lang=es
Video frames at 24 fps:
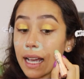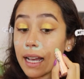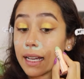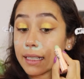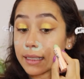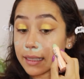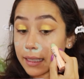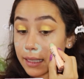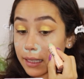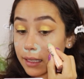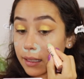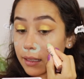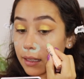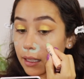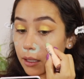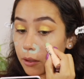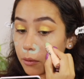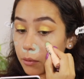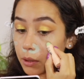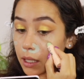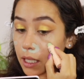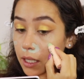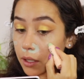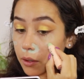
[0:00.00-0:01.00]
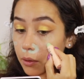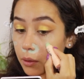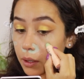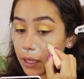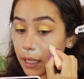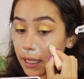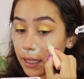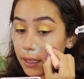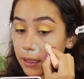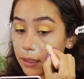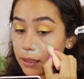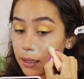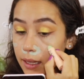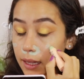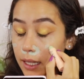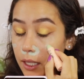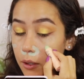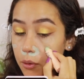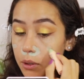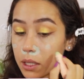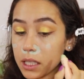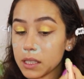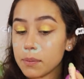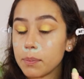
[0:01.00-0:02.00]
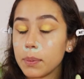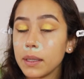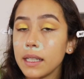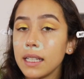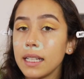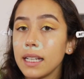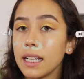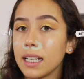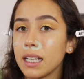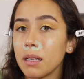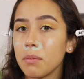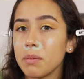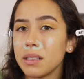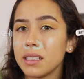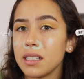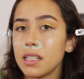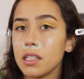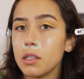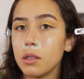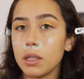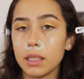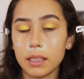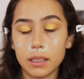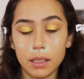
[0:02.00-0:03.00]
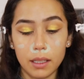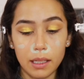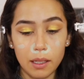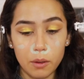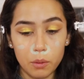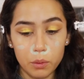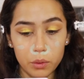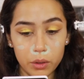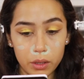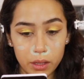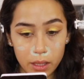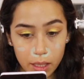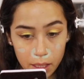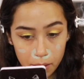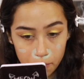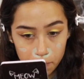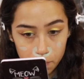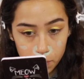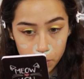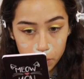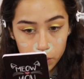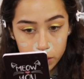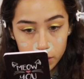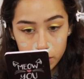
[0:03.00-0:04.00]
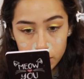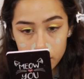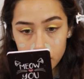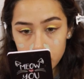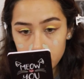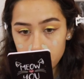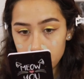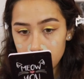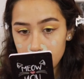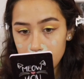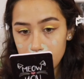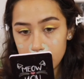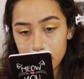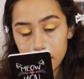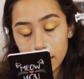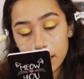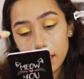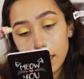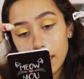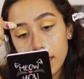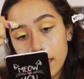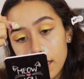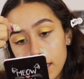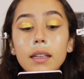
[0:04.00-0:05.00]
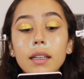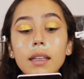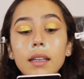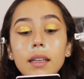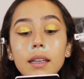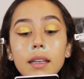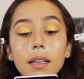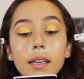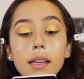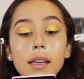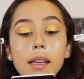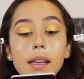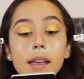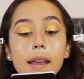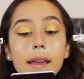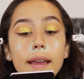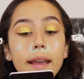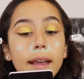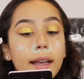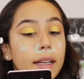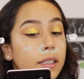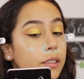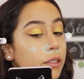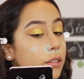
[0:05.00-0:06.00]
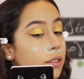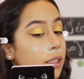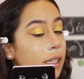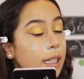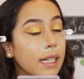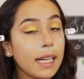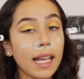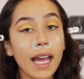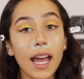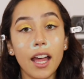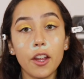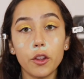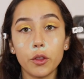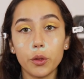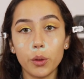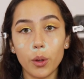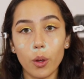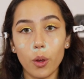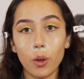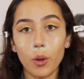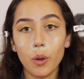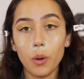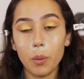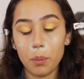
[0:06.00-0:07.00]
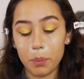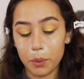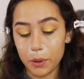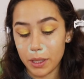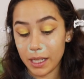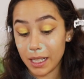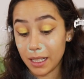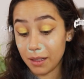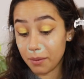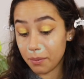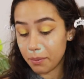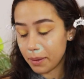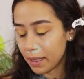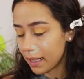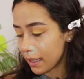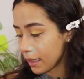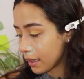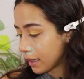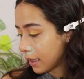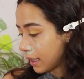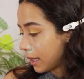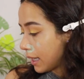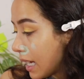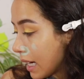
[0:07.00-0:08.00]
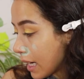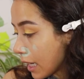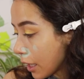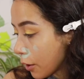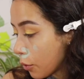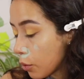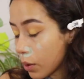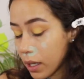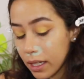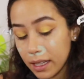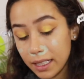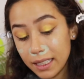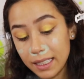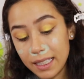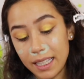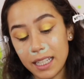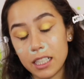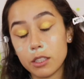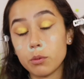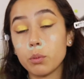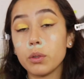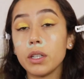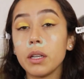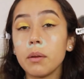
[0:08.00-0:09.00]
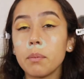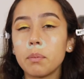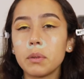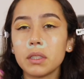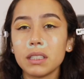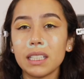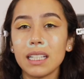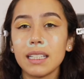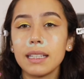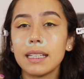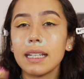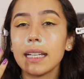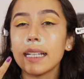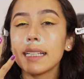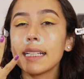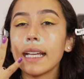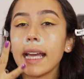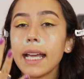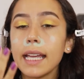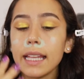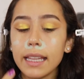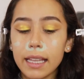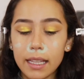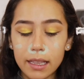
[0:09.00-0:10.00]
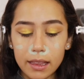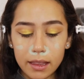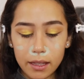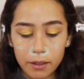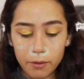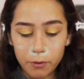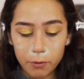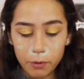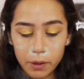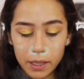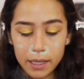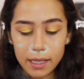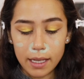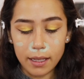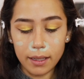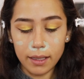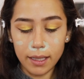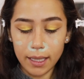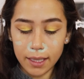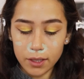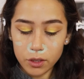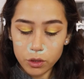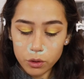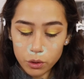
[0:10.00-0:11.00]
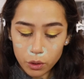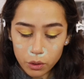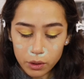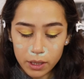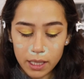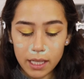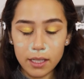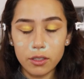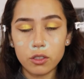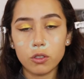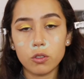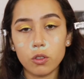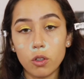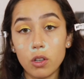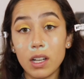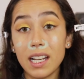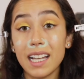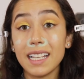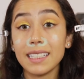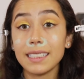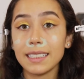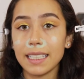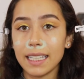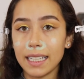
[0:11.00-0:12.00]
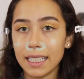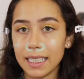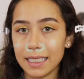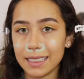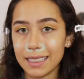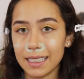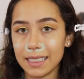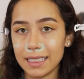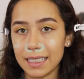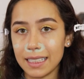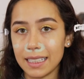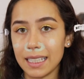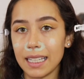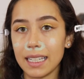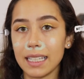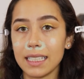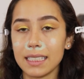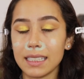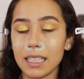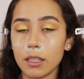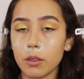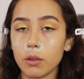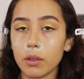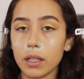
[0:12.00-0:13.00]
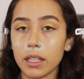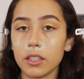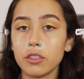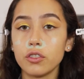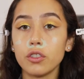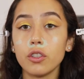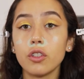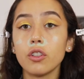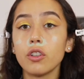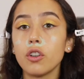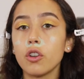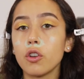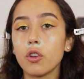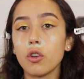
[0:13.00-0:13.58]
Aquí tengo una rojez de una espinilla que me salió hace un tiempo y me la quité. Y eso sería todo por el verde. Recuerden, es muy importante que identifiquen qué zonas son las que necesitan esta corrección.